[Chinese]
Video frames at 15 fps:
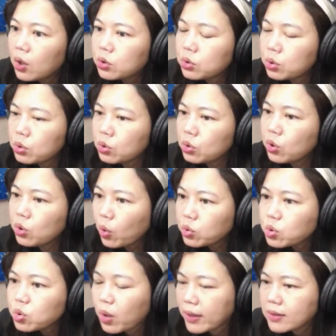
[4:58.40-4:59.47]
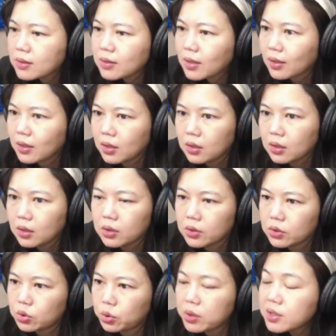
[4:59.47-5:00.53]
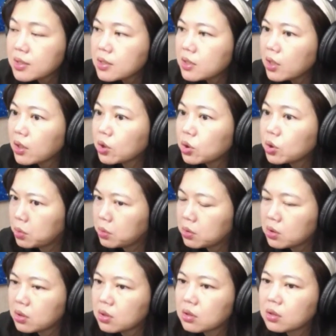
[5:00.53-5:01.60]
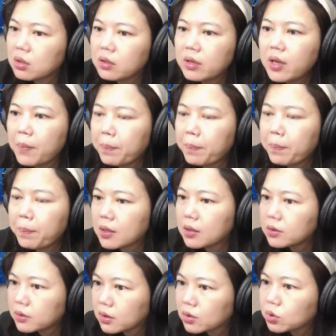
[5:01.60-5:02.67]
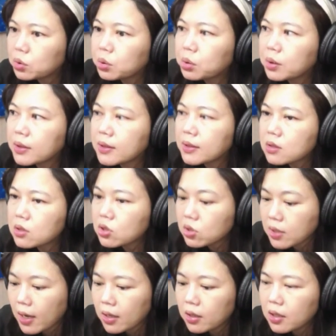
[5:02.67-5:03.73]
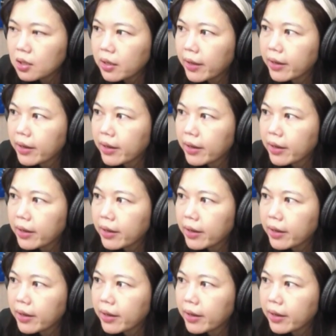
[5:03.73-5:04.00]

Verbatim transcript: 去扭转整个全世界的局势，你也不可能去跟市场力